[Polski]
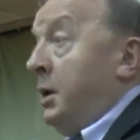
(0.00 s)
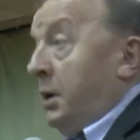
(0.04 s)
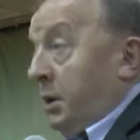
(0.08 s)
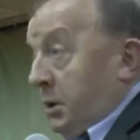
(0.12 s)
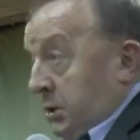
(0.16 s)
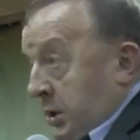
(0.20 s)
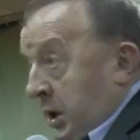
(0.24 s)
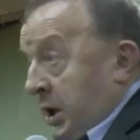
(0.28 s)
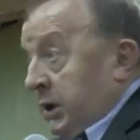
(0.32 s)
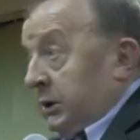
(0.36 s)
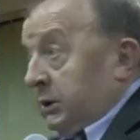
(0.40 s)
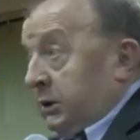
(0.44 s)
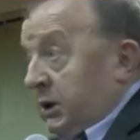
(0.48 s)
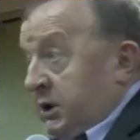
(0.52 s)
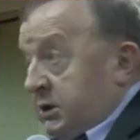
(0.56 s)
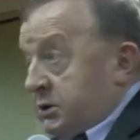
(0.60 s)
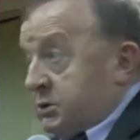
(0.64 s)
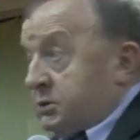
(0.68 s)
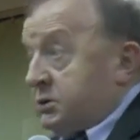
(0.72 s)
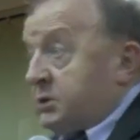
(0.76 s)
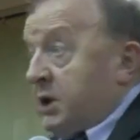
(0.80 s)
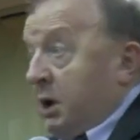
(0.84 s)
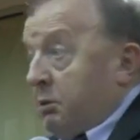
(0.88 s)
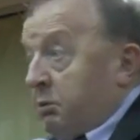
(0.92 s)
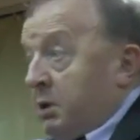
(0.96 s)
Ja
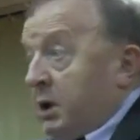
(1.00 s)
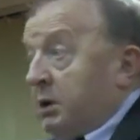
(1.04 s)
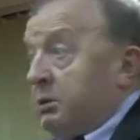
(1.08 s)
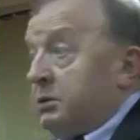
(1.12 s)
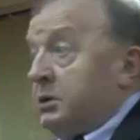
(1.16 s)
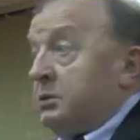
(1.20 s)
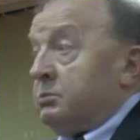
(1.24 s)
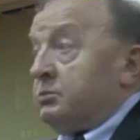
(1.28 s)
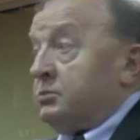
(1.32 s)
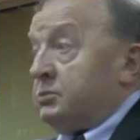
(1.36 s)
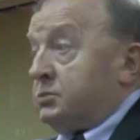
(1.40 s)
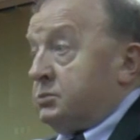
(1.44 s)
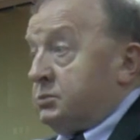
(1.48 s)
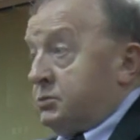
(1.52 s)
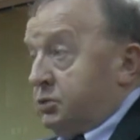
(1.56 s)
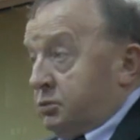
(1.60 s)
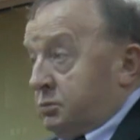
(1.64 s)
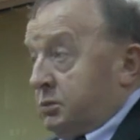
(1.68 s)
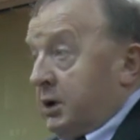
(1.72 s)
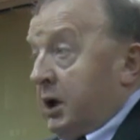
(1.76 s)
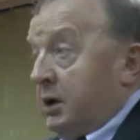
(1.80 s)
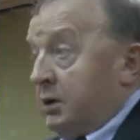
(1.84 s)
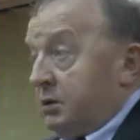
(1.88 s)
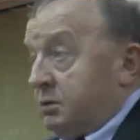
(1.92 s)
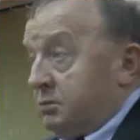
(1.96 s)
też działałem
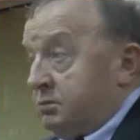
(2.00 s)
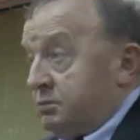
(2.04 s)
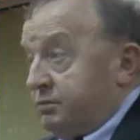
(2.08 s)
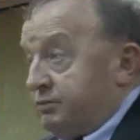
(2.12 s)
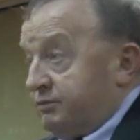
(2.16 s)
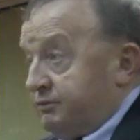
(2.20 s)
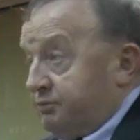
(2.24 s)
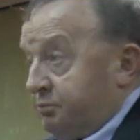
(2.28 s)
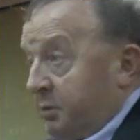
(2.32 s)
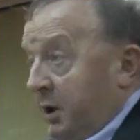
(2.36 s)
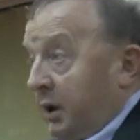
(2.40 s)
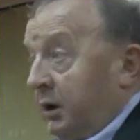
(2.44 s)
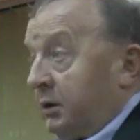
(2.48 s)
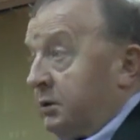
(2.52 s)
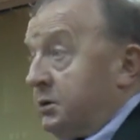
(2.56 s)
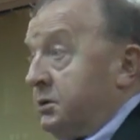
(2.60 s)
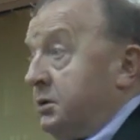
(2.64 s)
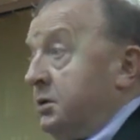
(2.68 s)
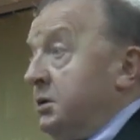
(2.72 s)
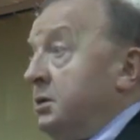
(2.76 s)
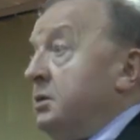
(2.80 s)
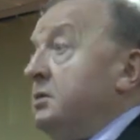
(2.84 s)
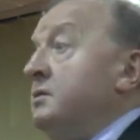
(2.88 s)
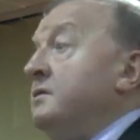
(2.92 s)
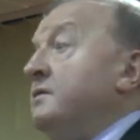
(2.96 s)
tutaj w
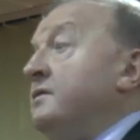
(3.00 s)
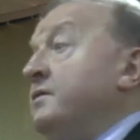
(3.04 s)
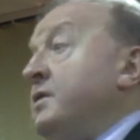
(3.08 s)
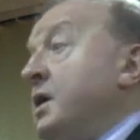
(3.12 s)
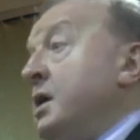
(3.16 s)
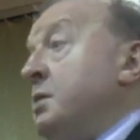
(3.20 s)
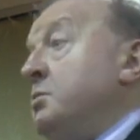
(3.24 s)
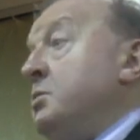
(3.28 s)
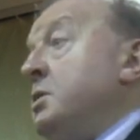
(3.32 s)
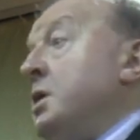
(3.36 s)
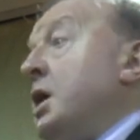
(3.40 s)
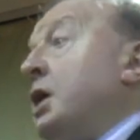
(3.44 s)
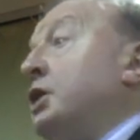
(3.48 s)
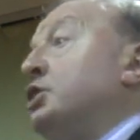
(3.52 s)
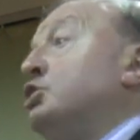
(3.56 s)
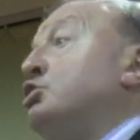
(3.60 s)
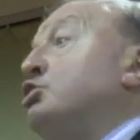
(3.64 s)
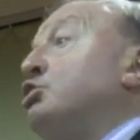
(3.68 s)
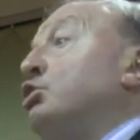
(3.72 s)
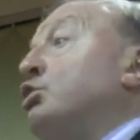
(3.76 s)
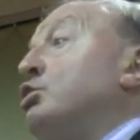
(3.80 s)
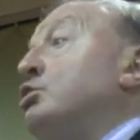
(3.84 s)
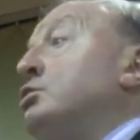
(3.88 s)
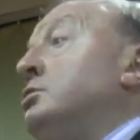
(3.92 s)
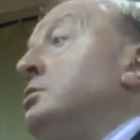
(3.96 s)
partii i wiem, jak
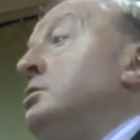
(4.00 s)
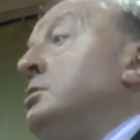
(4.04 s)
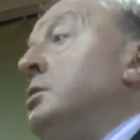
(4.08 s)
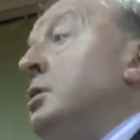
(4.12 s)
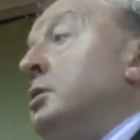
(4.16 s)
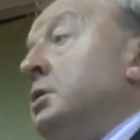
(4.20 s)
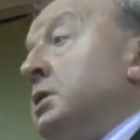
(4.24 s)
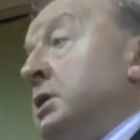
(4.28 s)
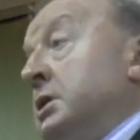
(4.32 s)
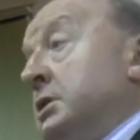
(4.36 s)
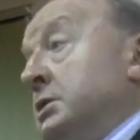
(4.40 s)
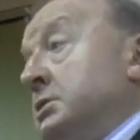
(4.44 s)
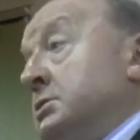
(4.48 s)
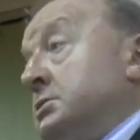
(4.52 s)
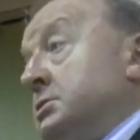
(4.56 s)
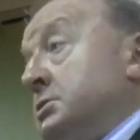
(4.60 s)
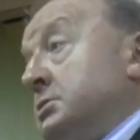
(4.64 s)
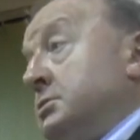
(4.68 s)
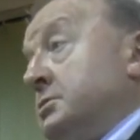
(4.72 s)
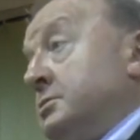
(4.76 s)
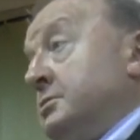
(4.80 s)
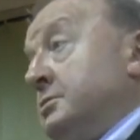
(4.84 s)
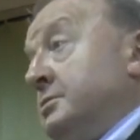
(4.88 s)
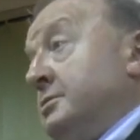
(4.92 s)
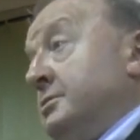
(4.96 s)
trudno
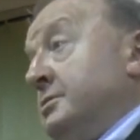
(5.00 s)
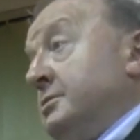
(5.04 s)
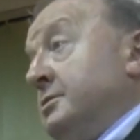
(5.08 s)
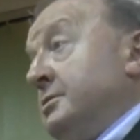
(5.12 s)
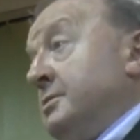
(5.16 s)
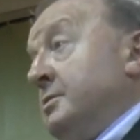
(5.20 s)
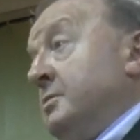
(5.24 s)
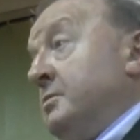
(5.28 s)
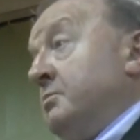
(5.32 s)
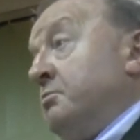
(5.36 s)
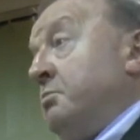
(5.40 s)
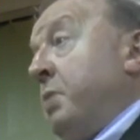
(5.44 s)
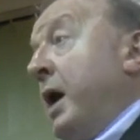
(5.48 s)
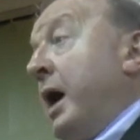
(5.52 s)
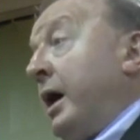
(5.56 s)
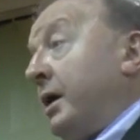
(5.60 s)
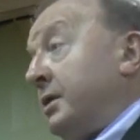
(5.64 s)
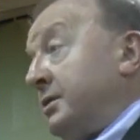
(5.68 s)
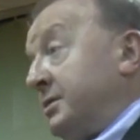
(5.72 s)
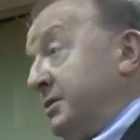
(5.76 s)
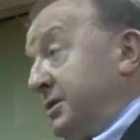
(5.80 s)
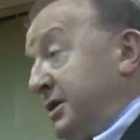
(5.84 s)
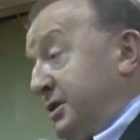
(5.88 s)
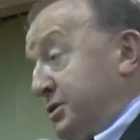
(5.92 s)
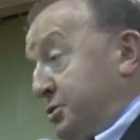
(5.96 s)
jest
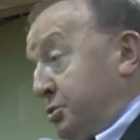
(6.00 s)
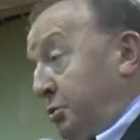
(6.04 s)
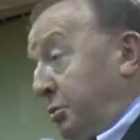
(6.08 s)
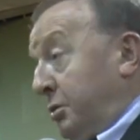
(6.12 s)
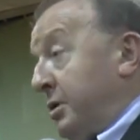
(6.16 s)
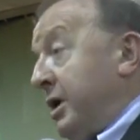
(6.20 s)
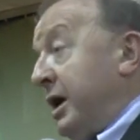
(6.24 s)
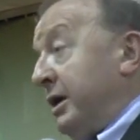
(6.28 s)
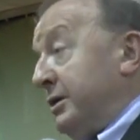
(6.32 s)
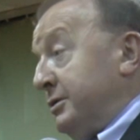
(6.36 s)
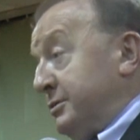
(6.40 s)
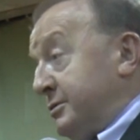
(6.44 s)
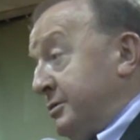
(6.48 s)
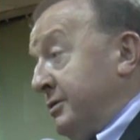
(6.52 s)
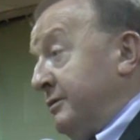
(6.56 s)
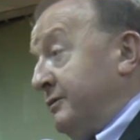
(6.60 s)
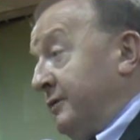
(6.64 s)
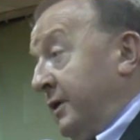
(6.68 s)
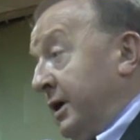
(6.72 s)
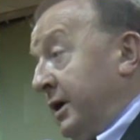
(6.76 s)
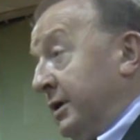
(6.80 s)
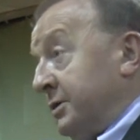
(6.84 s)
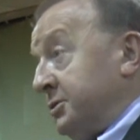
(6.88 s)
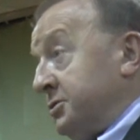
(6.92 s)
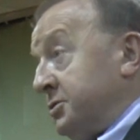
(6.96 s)
partię
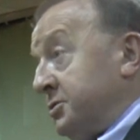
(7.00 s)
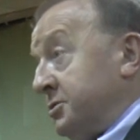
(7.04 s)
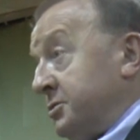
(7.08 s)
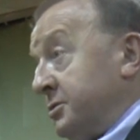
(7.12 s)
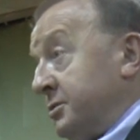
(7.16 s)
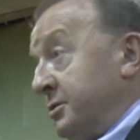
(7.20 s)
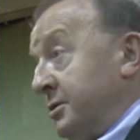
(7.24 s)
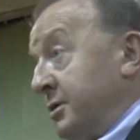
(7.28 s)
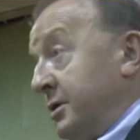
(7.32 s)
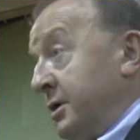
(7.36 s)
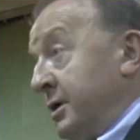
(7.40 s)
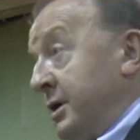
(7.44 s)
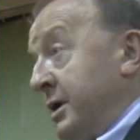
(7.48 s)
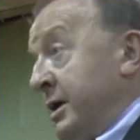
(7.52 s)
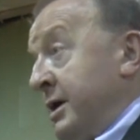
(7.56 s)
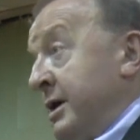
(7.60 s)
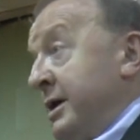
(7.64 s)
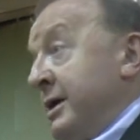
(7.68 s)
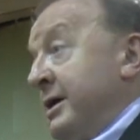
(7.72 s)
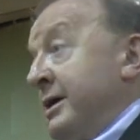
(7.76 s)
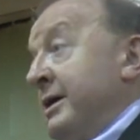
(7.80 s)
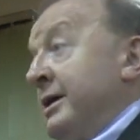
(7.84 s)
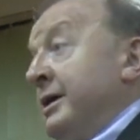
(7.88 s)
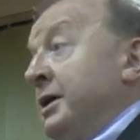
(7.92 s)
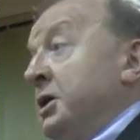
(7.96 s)
zorganizować.
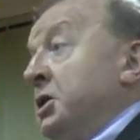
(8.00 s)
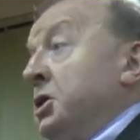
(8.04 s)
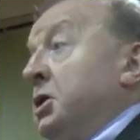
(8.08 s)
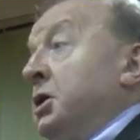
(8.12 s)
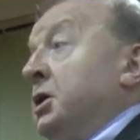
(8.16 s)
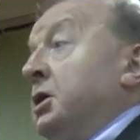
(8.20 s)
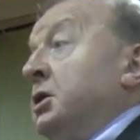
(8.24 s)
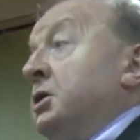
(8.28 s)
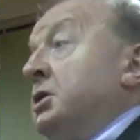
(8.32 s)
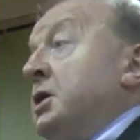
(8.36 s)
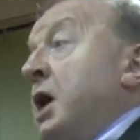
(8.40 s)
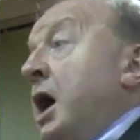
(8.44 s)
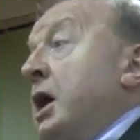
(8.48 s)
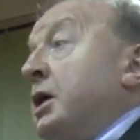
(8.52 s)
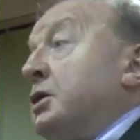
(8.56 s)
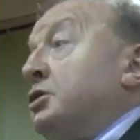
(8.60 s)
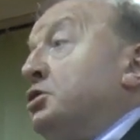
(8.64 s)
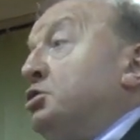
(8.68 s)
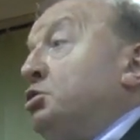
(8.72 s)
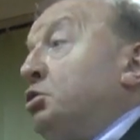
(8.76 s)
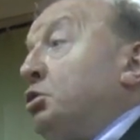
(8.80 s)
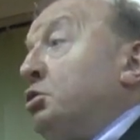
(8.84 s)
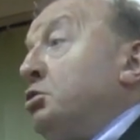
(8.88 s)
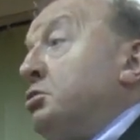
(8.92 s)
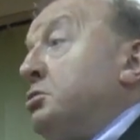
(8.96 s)

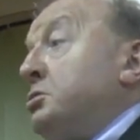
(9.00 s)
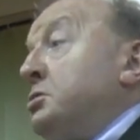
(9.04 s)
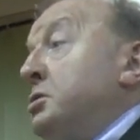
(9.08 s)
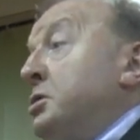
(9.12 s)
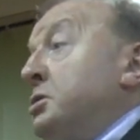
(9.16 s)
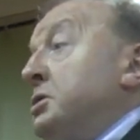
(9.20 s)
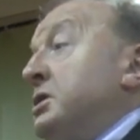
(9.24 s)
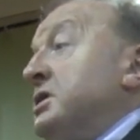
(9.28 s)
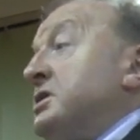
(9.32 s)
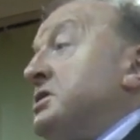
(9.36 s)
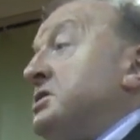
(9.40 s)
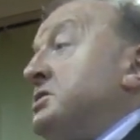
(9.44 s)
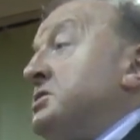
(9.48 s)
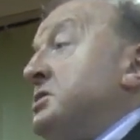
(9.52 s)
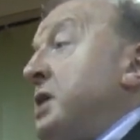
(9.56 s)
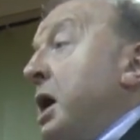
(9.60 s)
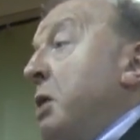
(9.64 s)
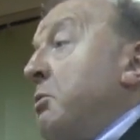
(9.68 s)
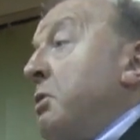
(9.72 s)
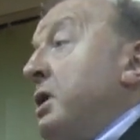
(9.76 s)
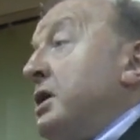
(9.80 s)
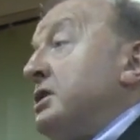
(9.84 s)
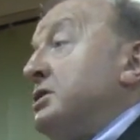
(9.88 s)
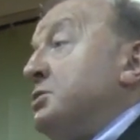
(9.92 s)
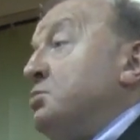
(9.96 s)
Jak trudno jest
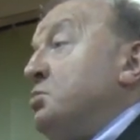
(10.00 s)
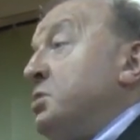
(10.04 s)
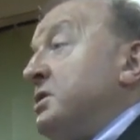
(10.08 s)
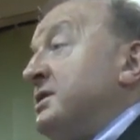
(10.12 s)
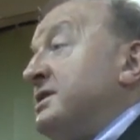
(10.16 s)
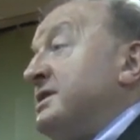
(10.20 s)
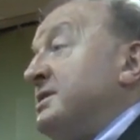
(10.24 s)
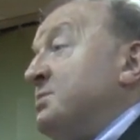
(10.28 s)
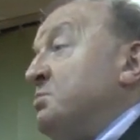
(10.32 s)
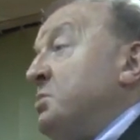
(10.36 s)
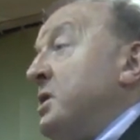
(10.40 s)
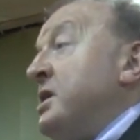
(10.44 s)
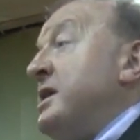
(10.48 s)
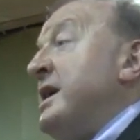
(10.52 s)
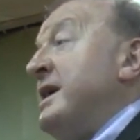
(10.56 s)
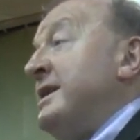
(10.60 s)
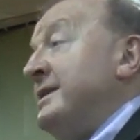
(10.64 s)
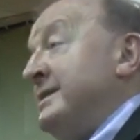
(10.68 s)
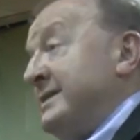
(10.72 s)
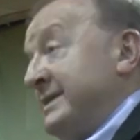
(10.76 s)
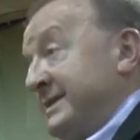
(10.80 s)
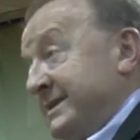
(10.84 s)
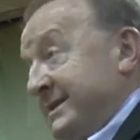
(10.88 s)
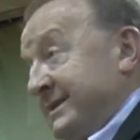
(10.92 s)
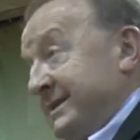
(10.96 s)
działać bez
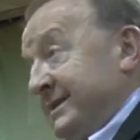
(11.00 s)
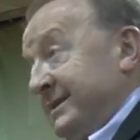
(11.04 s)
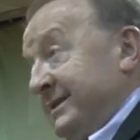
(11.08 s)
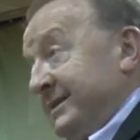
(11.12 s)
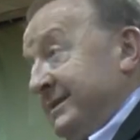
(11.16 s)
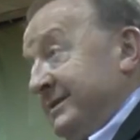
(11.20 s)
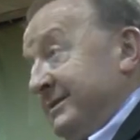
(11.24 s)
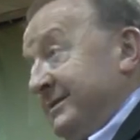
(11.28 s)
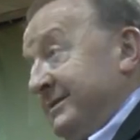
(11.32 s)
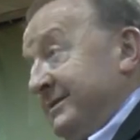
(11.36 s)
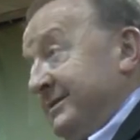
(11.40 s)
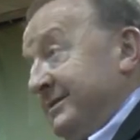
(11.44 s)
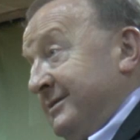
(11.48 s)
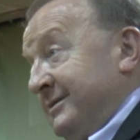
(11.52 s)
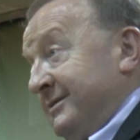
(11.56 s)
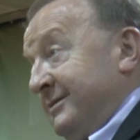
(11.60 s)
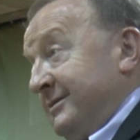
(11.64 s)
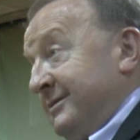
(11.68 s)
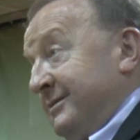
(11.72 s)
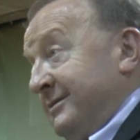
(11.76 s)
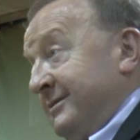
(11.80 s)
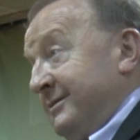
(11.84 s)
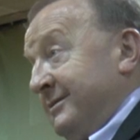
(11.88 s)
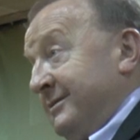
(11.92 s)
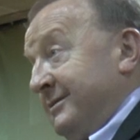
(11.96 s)
pieniędzy.
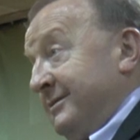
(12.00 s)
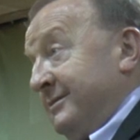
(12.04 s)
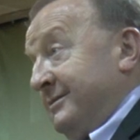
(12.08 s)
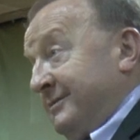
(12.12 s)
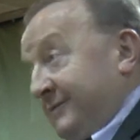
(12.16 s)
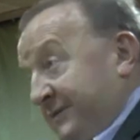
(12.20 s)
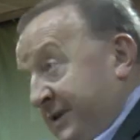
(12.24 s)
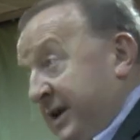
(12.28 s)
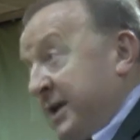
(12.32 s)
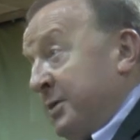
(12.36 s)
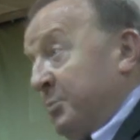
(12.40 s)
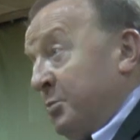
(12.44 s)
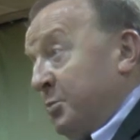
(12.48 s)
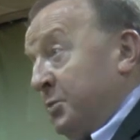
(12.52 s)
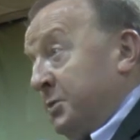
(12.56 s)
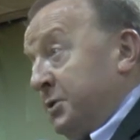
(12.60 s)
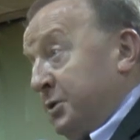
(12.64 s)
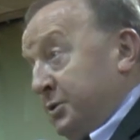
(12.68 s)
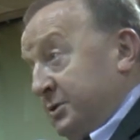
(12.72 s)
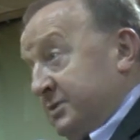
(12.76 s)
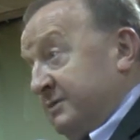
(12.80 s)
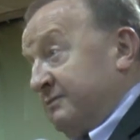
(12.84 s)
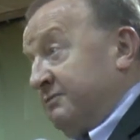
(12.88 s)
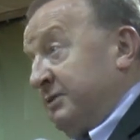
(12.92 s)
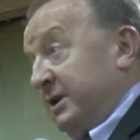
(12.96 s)
Wiem
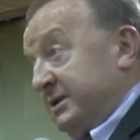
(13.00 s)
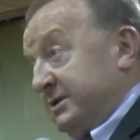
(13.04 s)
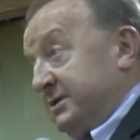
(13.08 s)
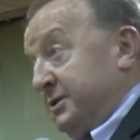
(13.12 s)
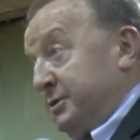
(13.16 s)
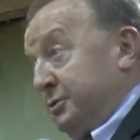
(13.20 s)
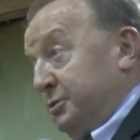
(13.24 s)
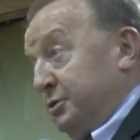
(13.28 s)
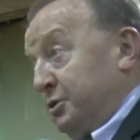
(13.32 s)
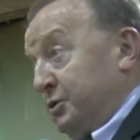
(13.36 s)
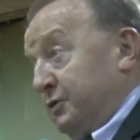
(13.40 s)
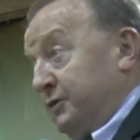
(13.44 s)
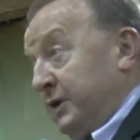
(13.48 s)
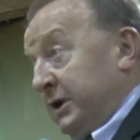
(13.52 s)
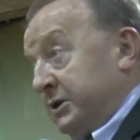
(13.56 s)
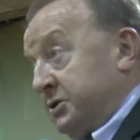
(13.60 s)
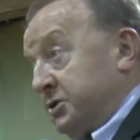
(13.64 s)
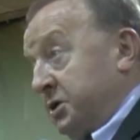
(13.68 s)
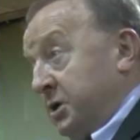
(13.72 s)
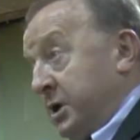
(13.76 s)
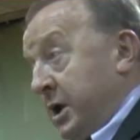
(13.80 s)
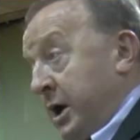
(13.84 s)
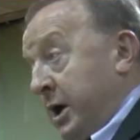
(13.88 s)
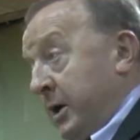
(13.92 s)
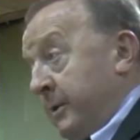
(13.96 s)
to z własnego
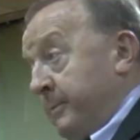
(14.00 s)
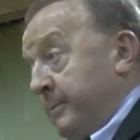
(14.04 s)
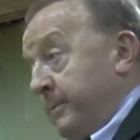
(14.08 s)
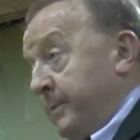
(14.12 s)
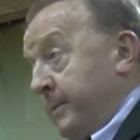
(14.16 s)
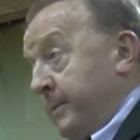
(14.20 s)
doświadczenia.